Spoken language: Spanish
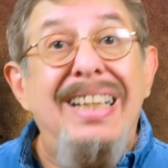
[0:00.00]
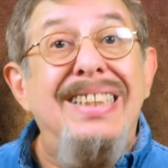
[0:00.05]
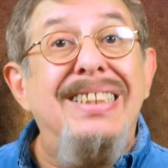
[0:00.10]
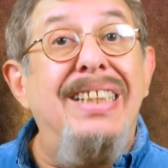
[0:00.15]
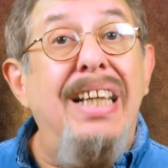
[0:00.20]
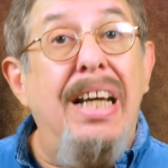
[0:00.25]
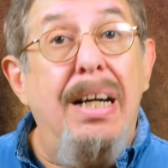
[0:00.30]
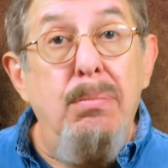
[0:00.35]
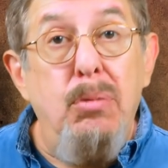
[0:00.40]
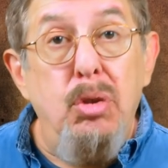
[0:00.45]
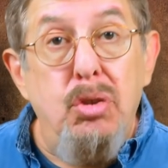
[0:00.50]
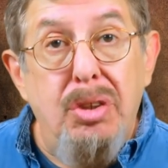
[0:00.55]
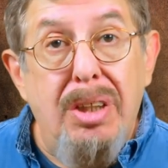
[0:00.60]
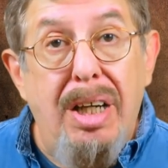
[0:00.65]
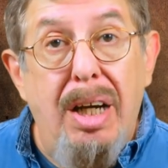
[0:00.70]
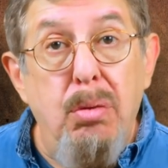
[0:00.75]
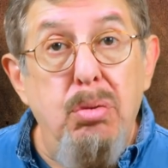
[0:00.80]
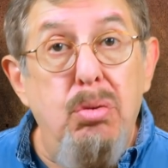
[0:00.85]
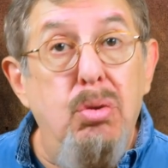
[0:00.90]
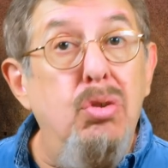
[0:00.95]
seamos
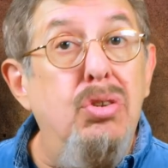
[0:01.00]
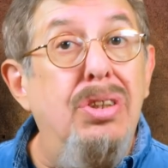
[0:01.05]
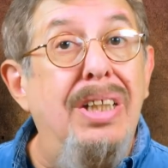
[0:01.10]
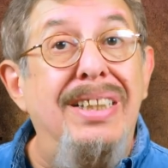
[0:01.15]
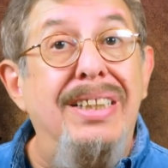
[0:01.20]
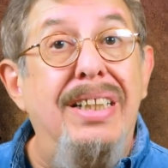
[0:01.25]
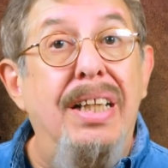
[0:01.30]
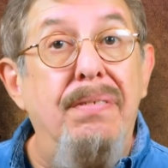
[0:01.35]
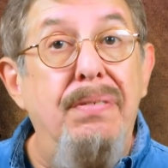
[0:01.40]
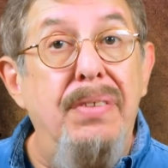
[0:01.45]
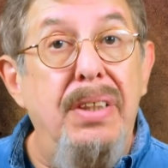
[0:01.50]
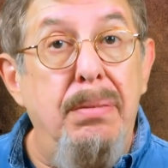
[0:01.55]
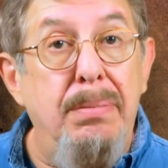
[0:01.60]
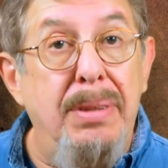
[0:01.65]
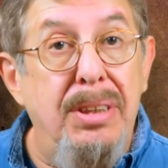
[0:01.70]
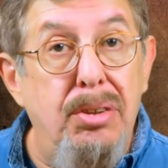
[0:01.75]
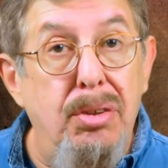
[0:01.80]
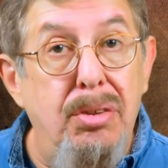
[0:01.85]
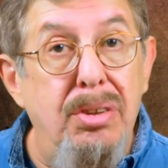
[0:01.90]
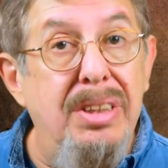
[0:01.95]
cautos ante
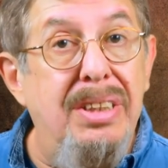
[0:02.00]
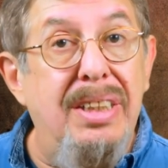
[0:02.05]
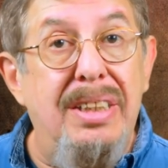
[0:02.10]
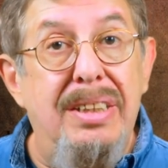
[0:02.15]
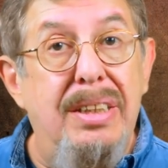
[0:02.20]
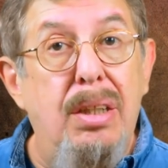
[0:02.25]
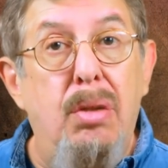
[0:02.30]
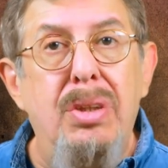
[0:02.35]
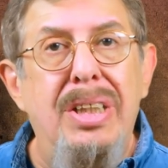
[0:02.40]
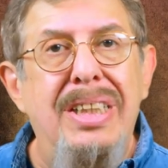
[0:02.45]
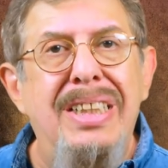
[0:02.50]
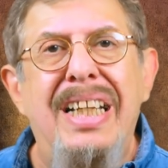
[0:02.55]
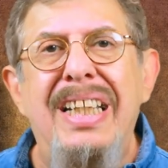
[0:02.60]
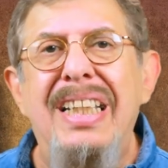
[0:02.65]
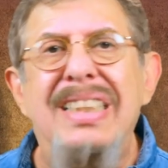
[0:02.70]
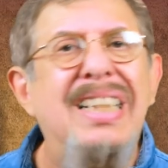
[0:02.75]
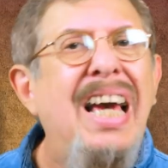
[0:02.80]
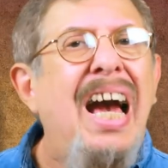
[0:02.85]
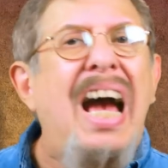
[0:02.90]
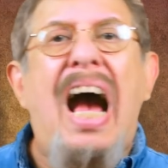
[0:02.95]
afirmaciones
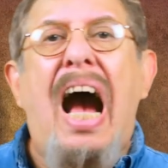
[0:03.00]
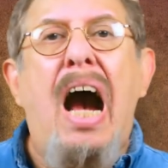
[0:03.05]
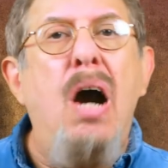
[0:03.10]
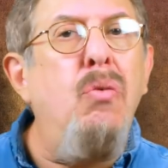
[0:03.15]
extraordinarias,